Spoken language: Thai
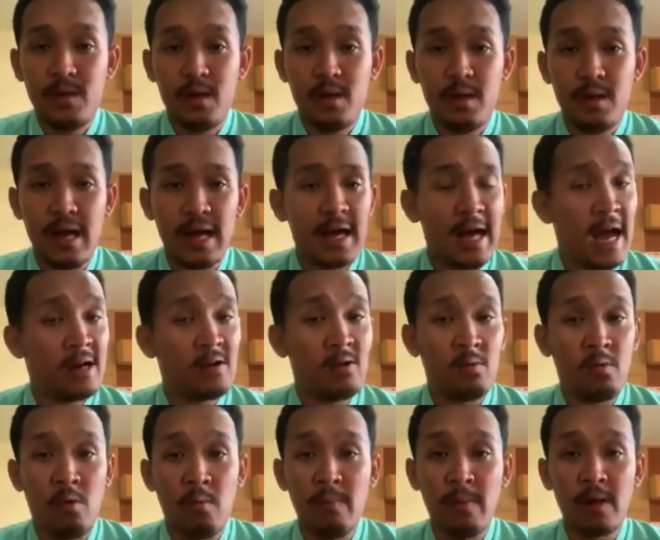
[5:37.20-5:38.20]
อาการของ
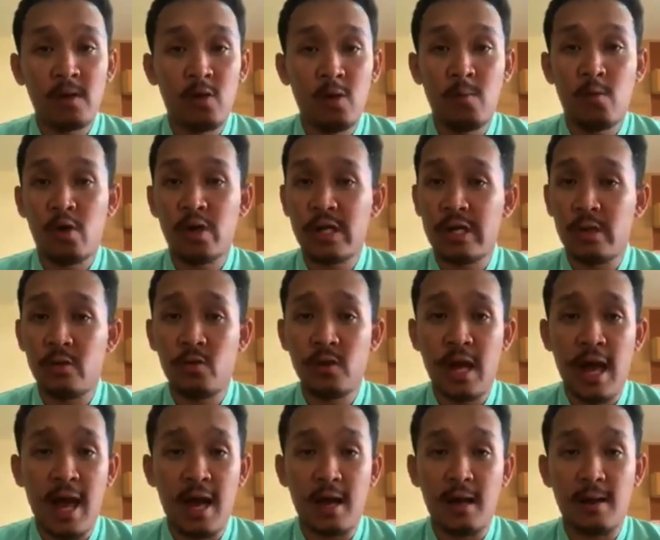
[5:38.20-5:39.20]
ผมเหมือนคนปกติทุกอ
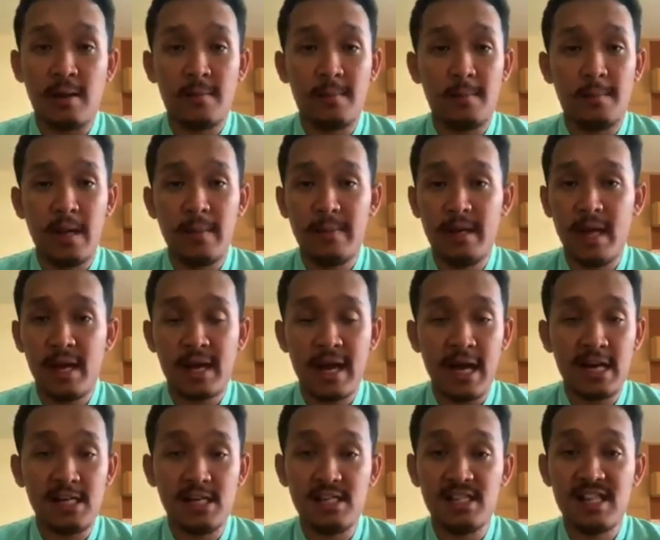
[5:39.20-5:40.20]
ย่าง ไม่มีอากา
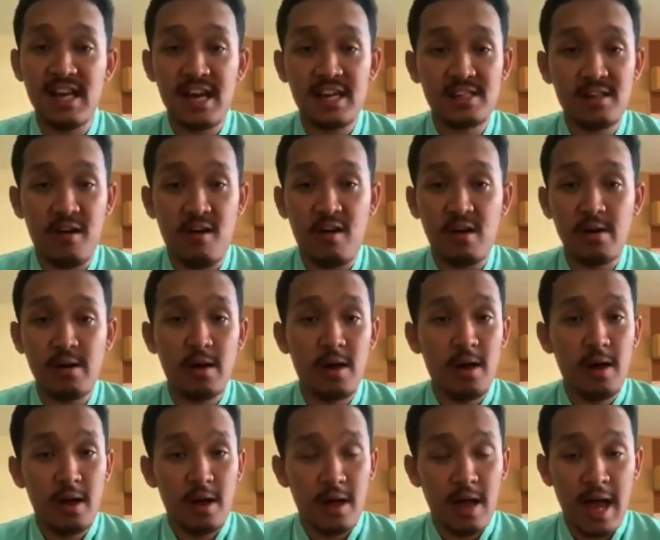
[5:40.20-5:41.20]
รอื่นแทรกซ้อน
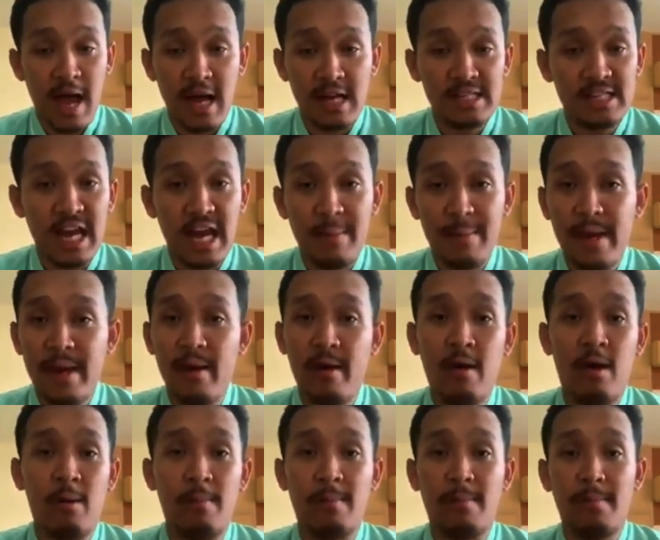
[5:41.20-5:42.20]
หายใจไม่ห
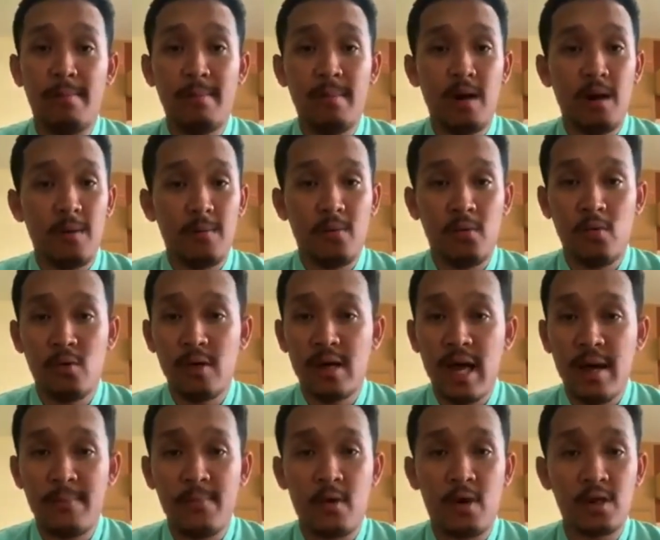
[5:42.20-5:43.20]
อบพูด
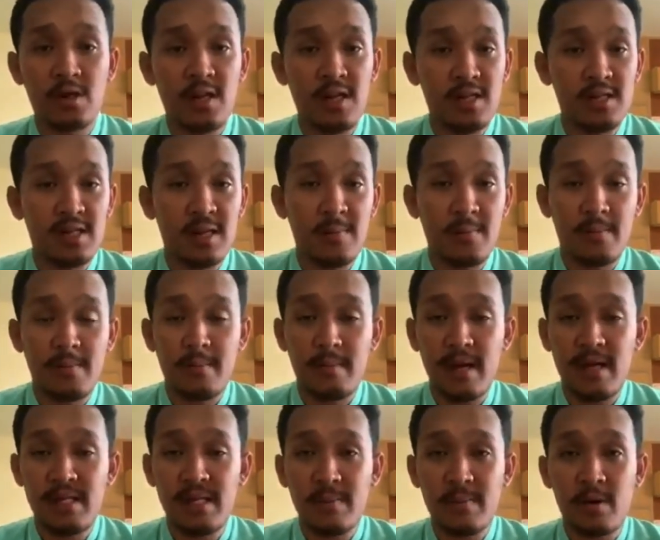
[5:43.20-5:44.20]
ได้ปกติ เจ็บ
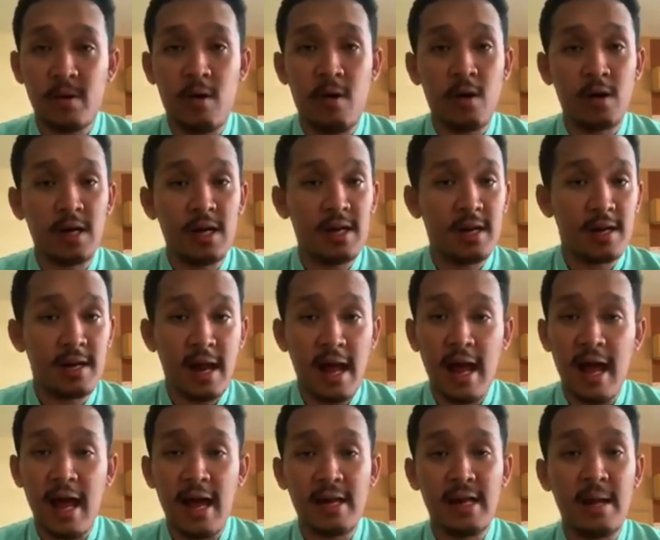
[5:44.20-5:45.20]
ไม่เจ็บคอกิน
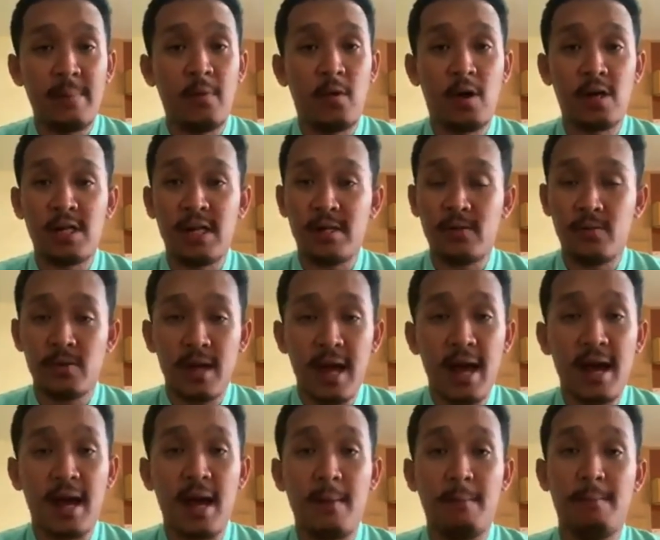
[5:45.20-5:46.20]
อาหารได้ปกติทุกอย่า
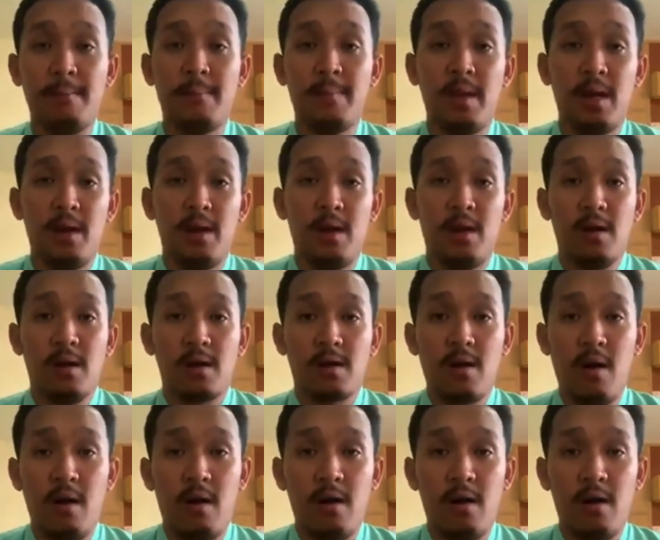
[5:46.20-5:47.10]
งครับ ก็